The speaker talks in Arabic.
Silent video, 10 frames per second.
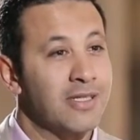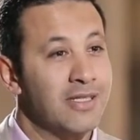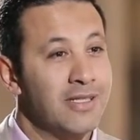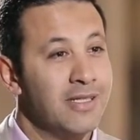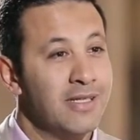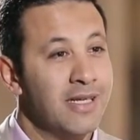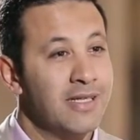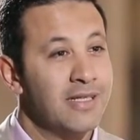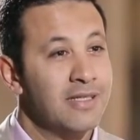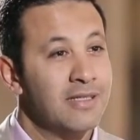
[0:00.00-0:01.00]
الكتير يعني
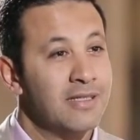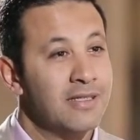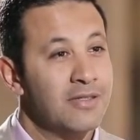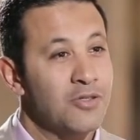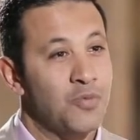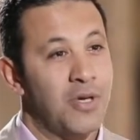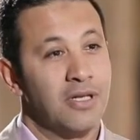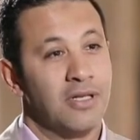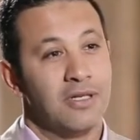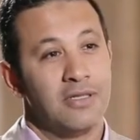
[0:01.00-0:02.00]
نعم
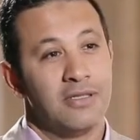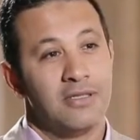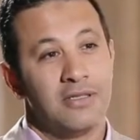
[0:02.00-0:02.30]
سبحان نعم. الله